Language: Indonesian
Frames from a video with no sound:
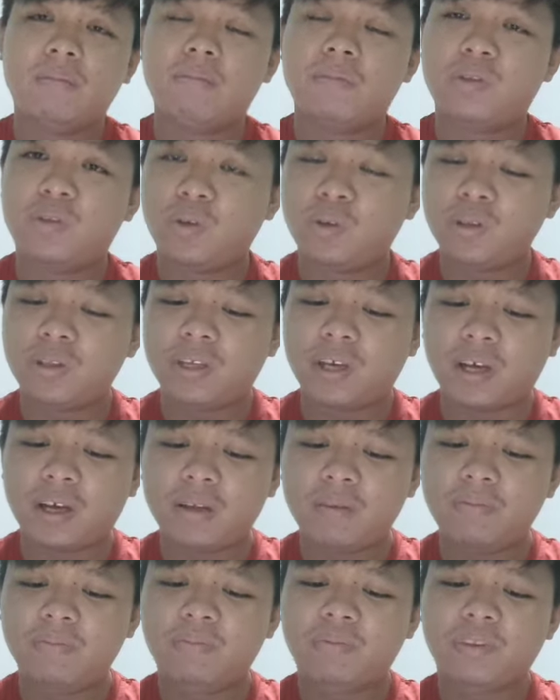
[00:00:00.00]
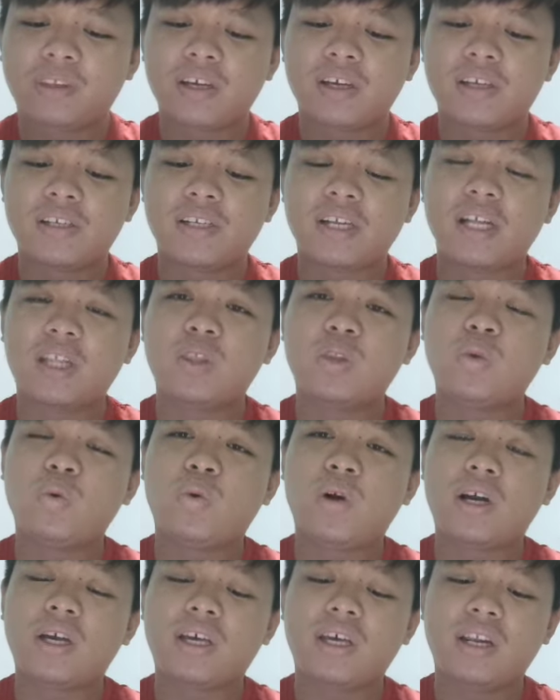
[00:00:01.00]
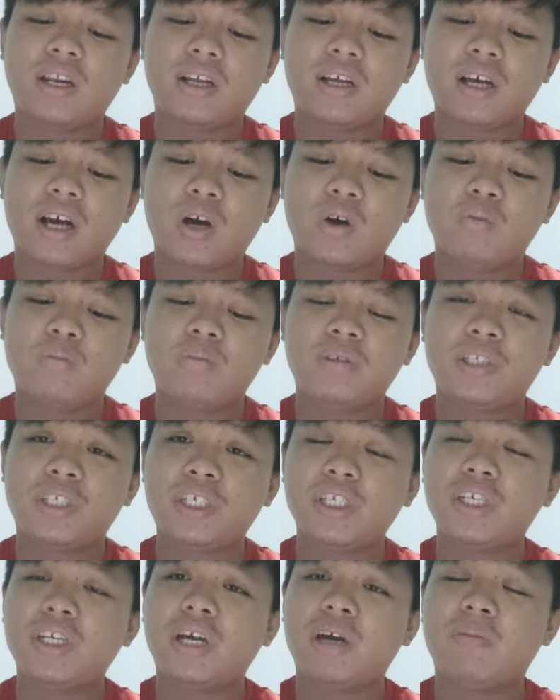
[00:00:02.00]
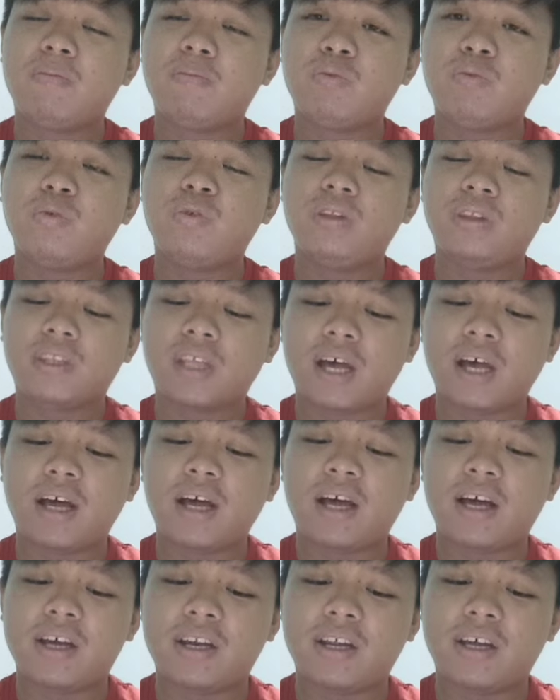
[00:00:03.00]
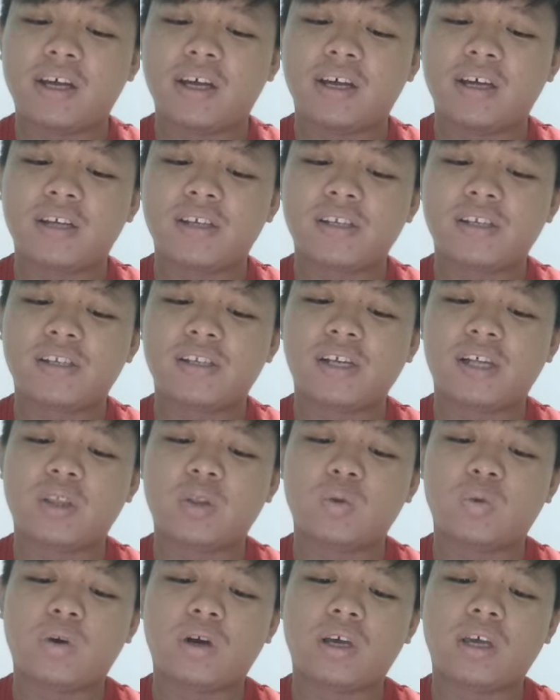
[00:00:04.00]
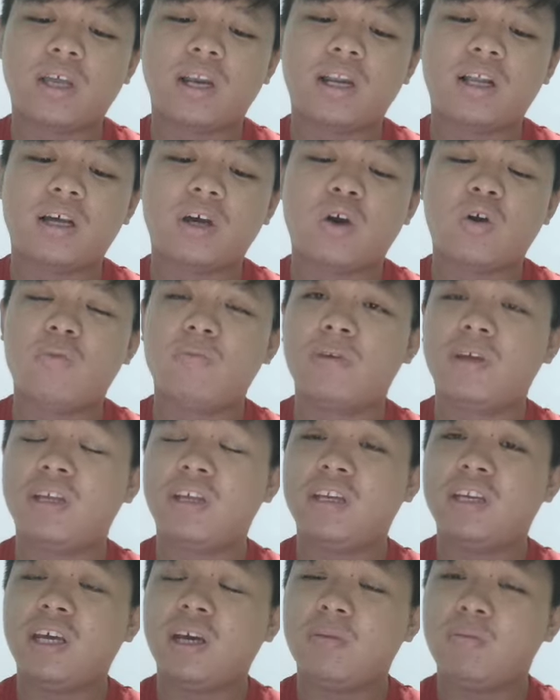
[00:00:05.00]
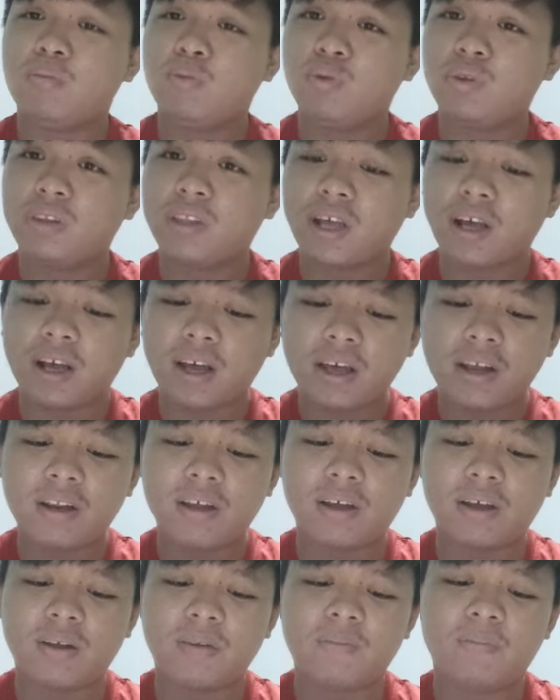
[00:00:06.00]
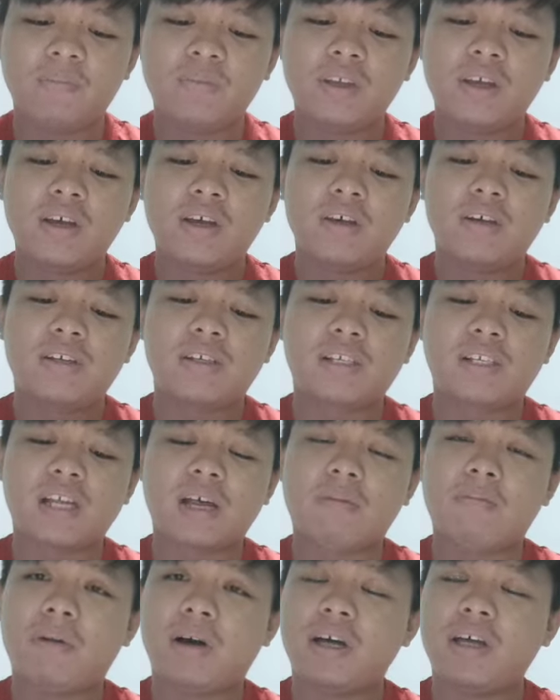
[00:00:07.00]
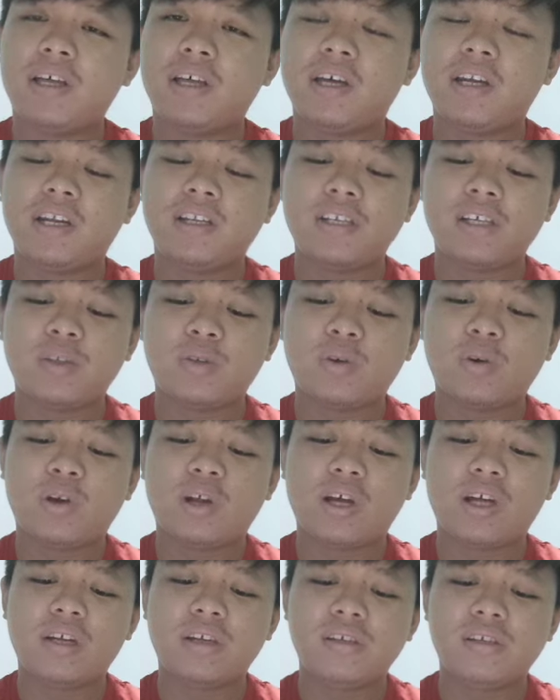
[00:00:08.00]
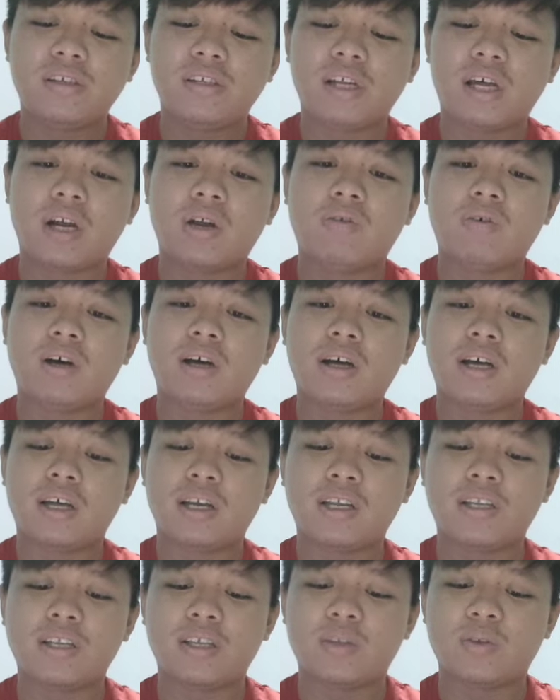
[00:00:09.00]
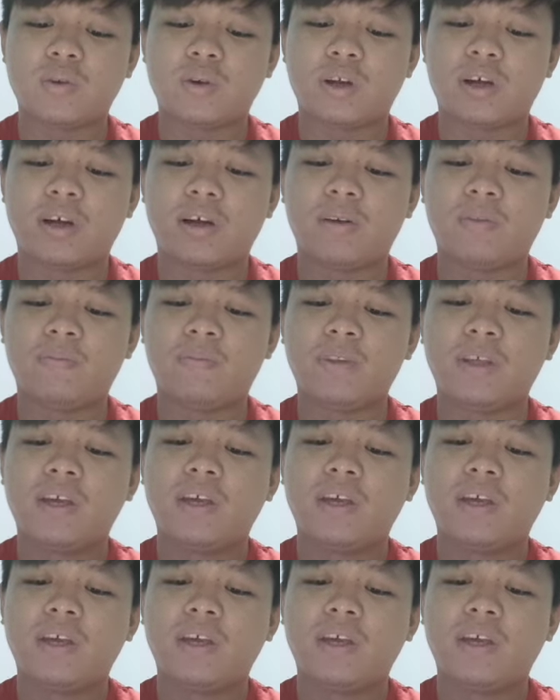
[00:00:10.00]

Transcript: Menurutnya, satu wakil kaum Cina pun tak ada, satu wakil kaum India pun tak ada. Sabah ada satu orang, Sarawak ada satu orang.